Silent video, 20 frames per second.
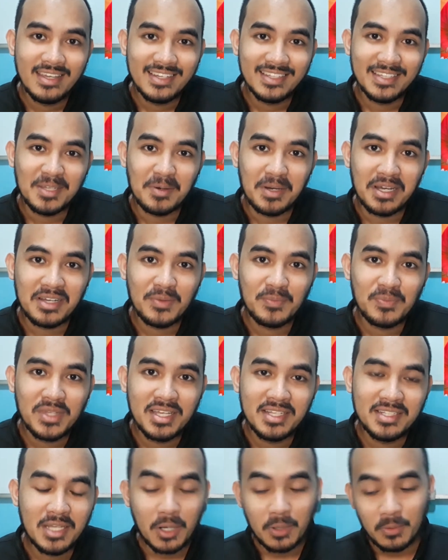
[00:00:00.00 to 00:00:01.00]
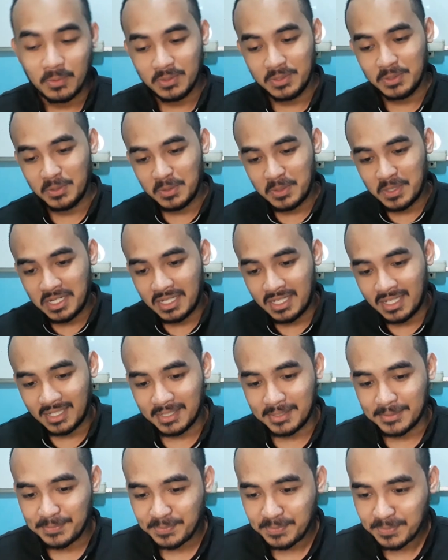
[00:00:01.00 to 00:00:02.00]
Di ba? Now, nung, uh,